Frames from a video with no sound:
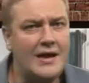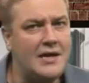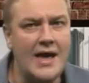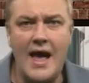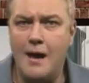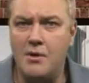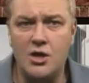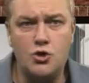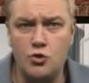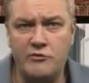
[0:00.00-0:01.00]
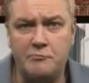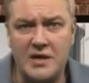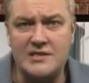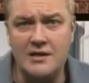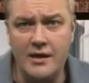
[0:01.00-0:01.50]
я обращусь в
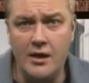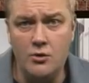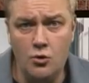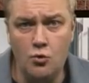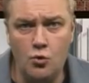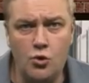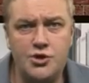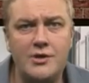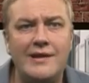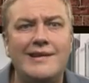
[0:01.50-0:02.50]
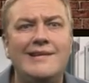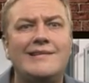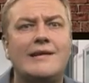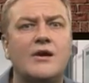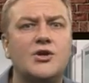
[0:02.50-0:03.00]
последнюю очередь и
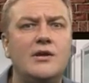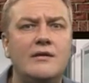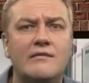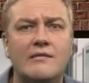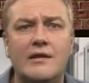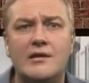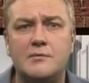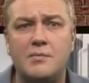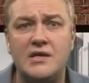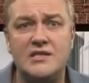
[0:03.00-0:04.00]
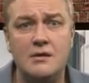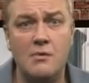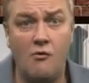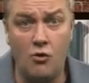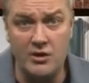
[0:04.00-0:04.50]
скажите за это спасибо
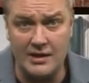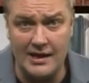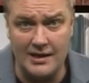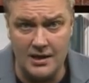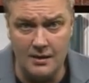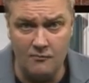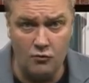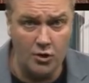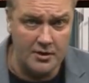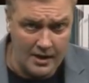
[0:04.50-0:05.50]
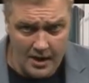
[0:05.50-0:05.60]
вот таким вот